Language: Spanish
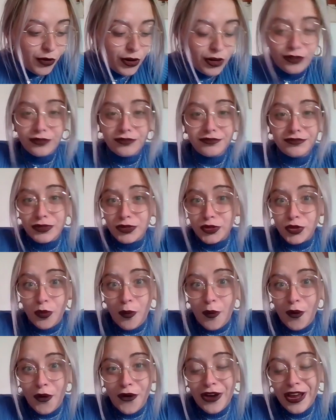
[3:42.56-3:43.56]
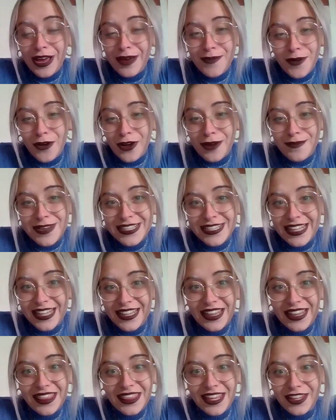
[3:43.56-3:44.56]
bueno, supongo que por lo que me
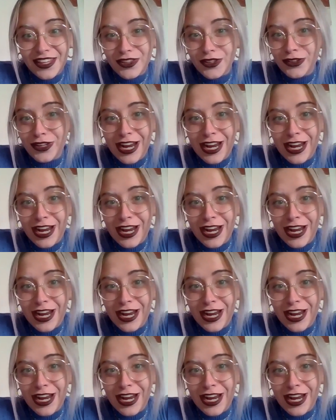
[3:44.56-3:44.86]
estás diciendo,